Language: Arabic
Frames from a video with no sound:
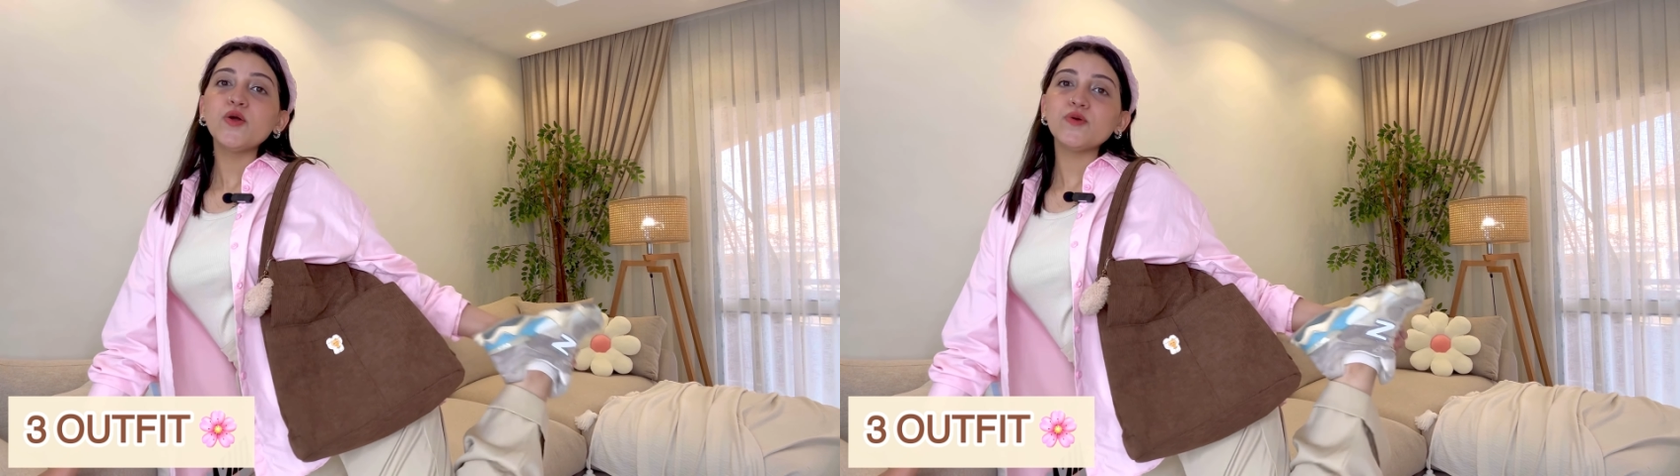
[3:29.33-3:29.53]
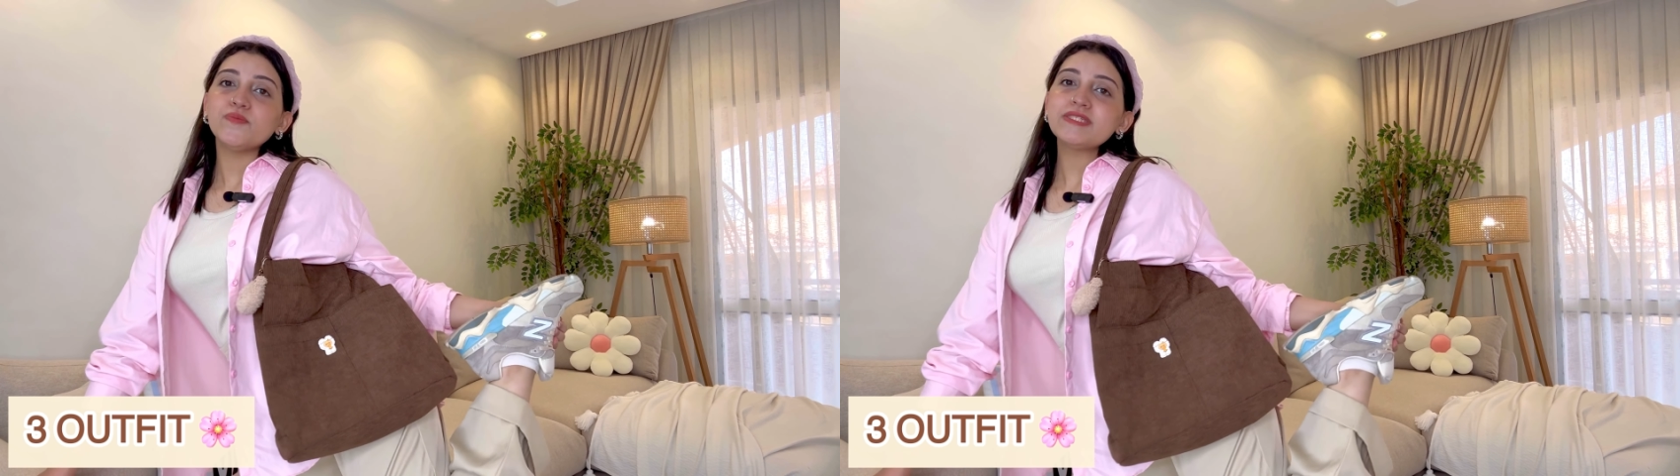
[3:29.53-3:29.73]

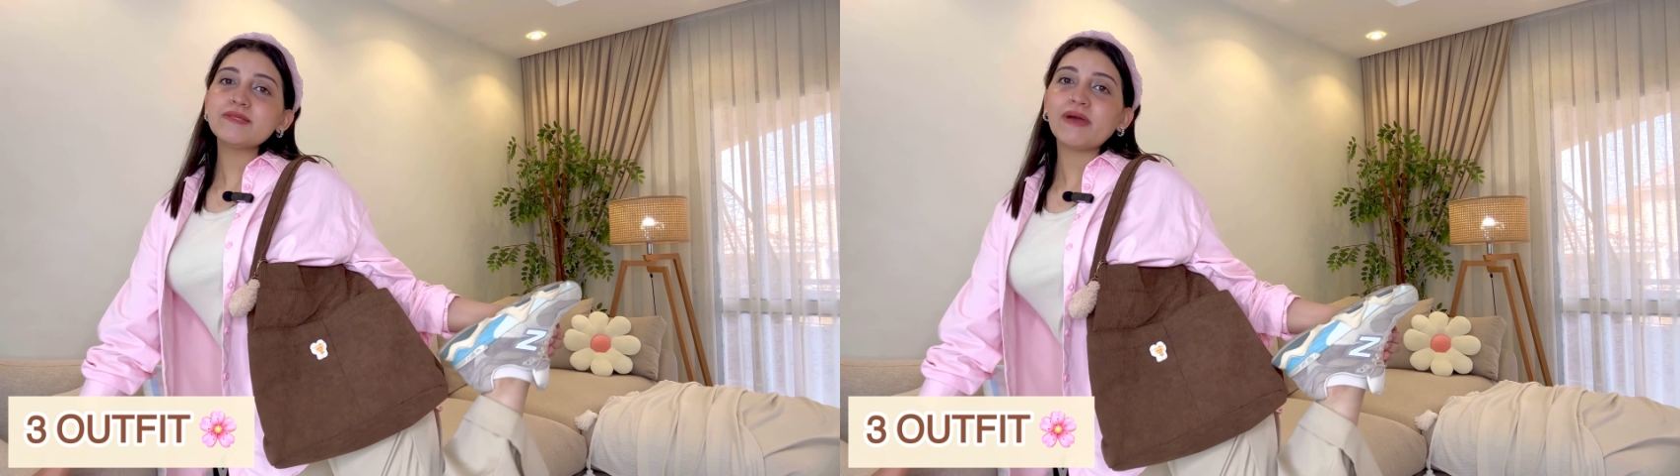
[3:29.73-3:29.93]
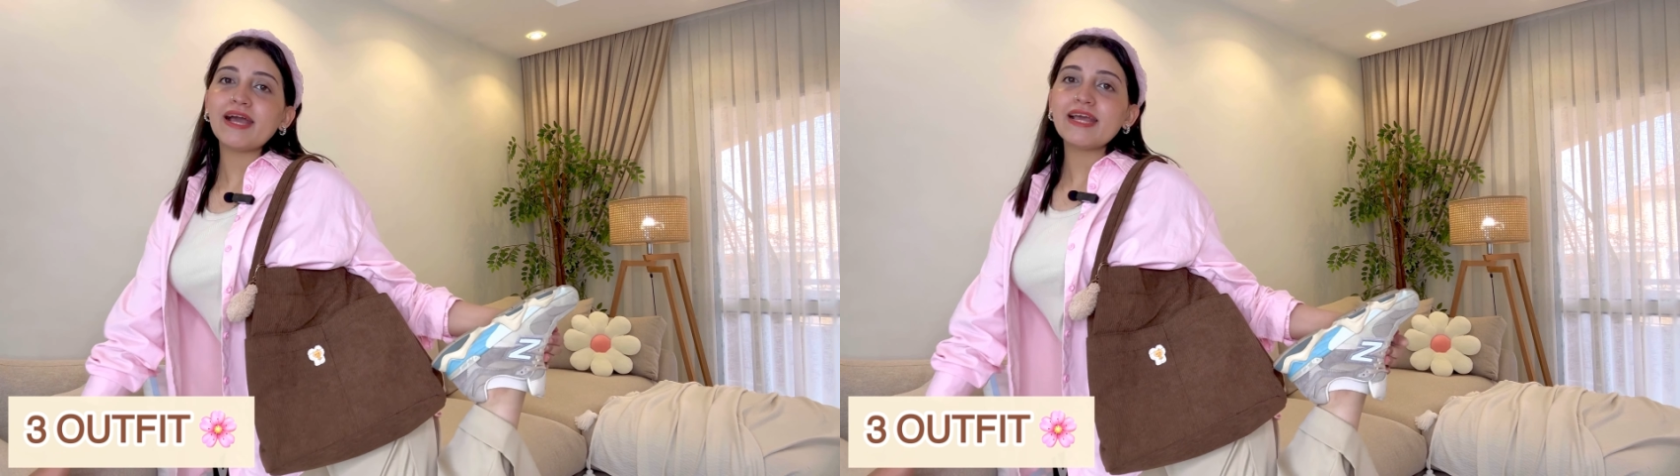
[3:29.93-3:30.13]
ولبست
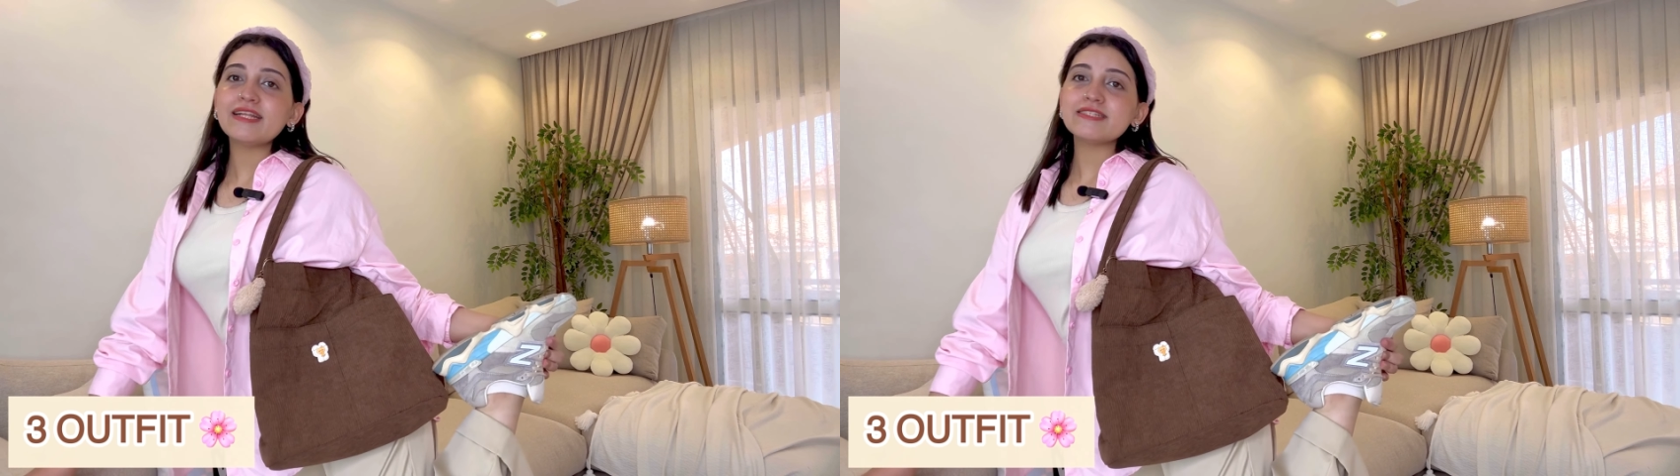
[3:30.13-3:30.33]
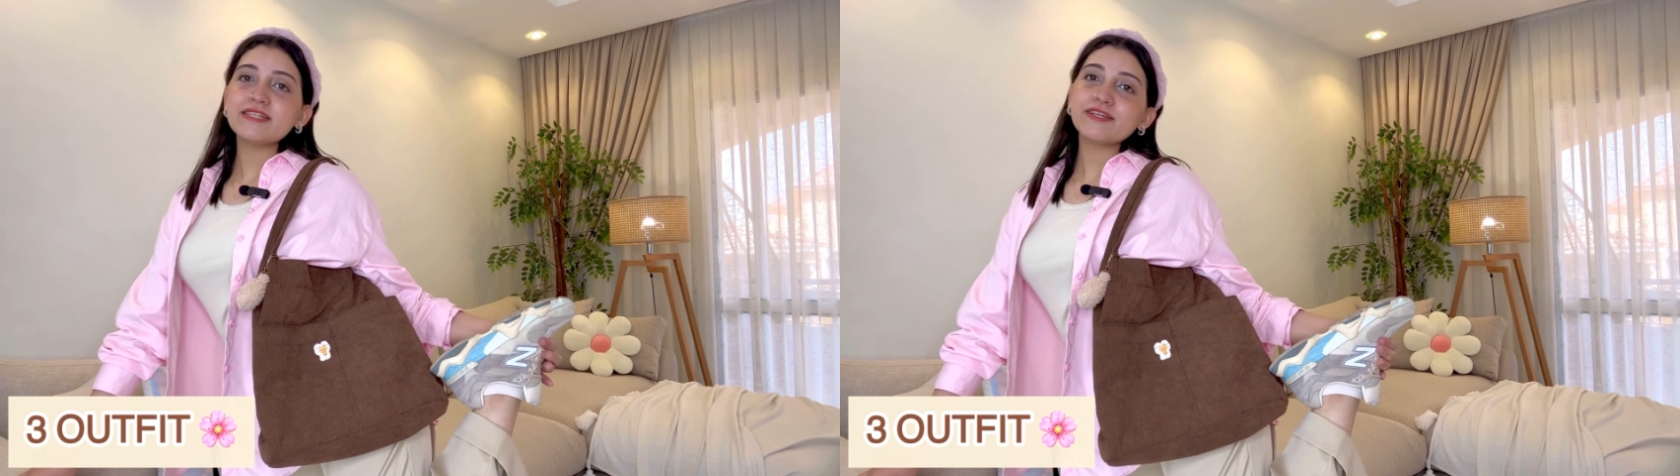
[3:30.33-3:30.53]
معاها
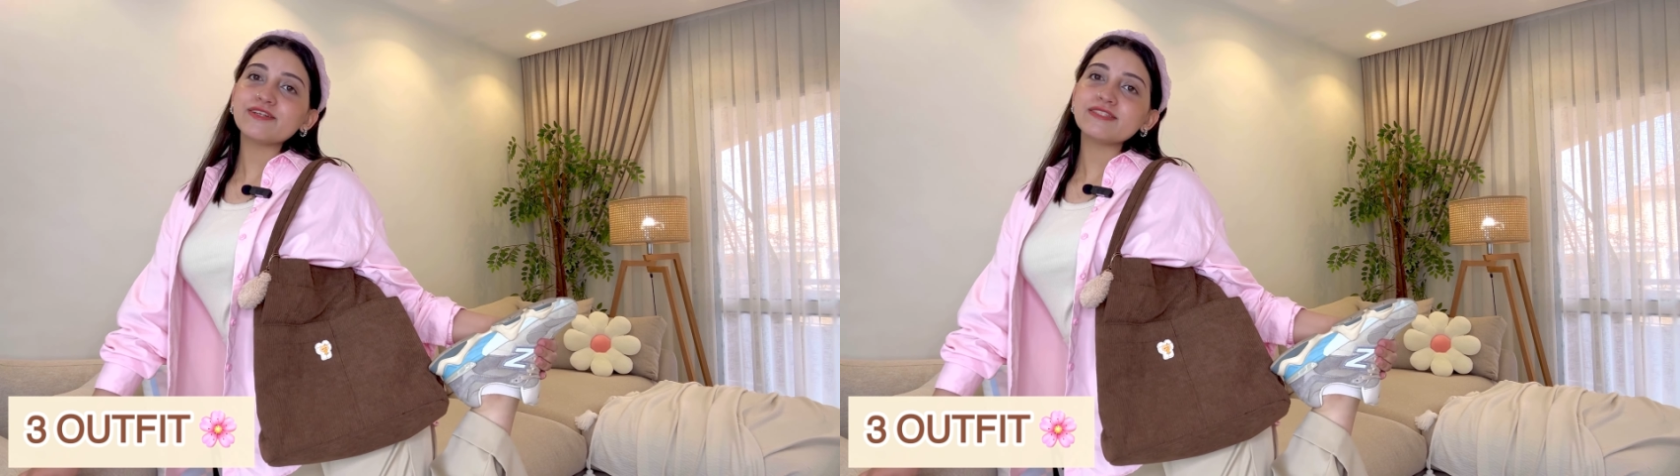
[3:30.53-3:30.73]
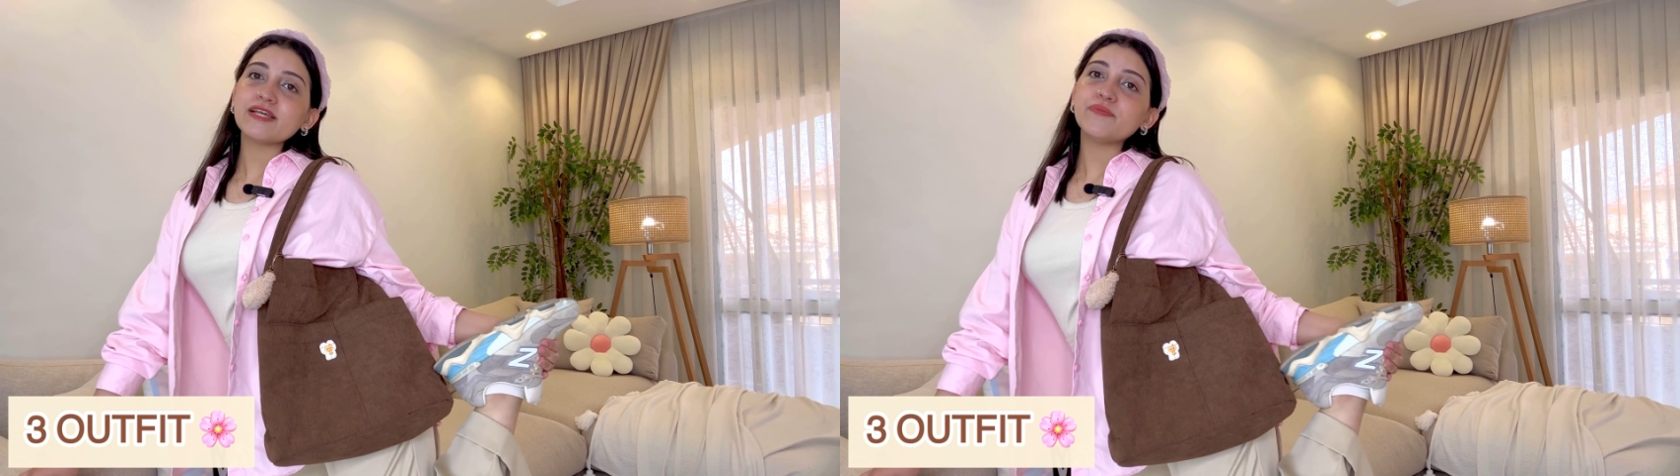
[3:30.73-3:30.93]

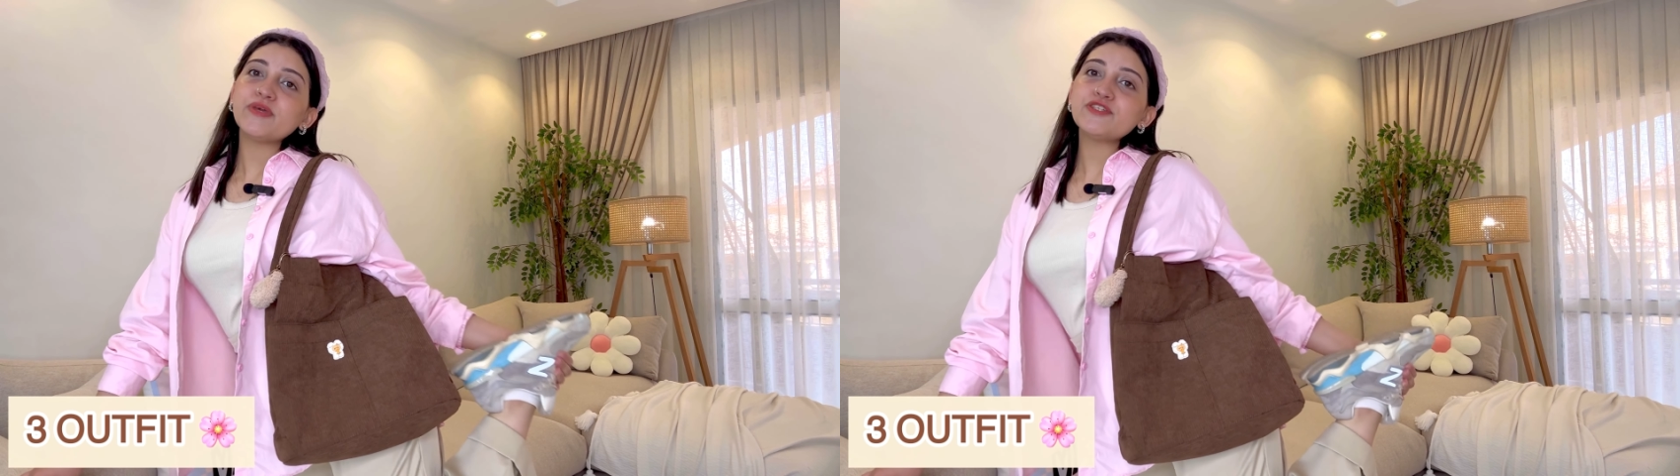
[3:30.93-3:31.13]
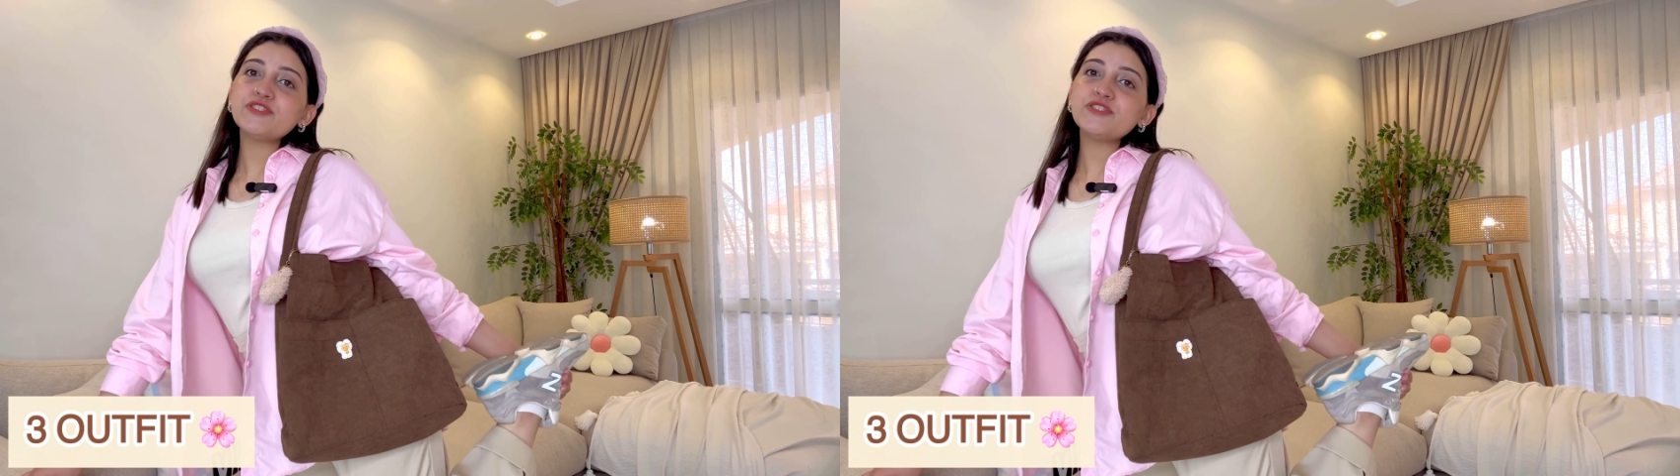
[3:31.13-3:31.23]
السنيكرز البيج